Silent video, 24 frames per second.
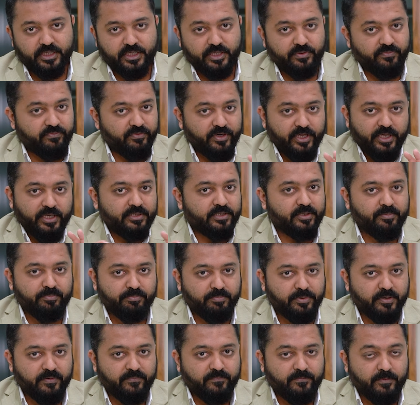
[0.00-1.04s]
है वेरी
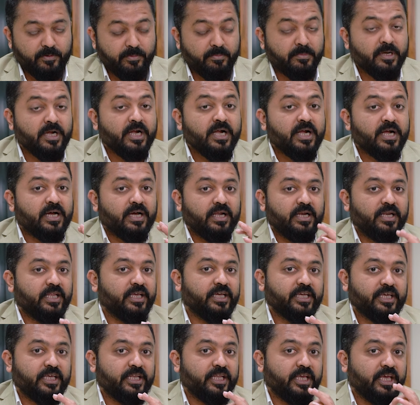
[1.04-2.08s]
सिंपल फॉर्म
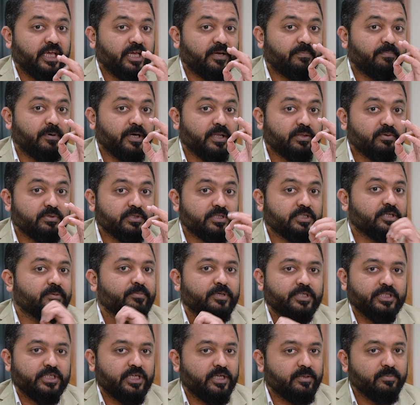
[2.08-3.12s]
लेकिन एक बात को
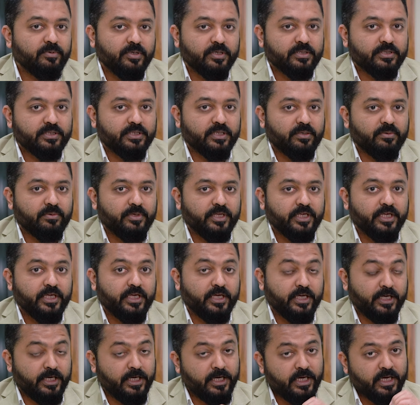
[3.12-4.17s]
समझना बहुत ज़रूरी
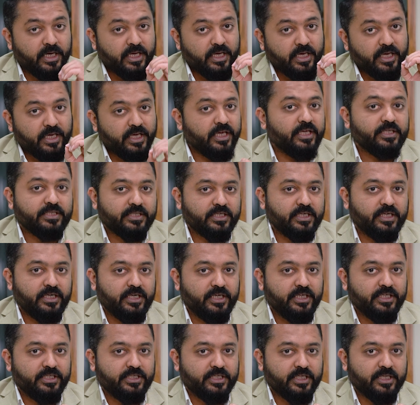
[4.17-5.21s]
है इस
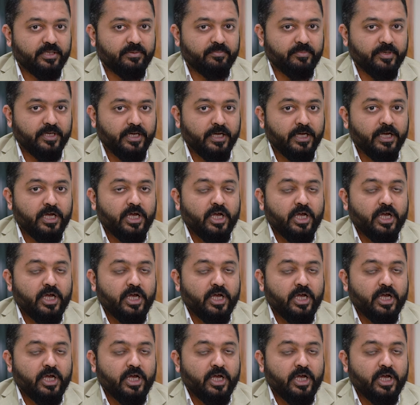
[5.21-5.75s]
कंडीशन में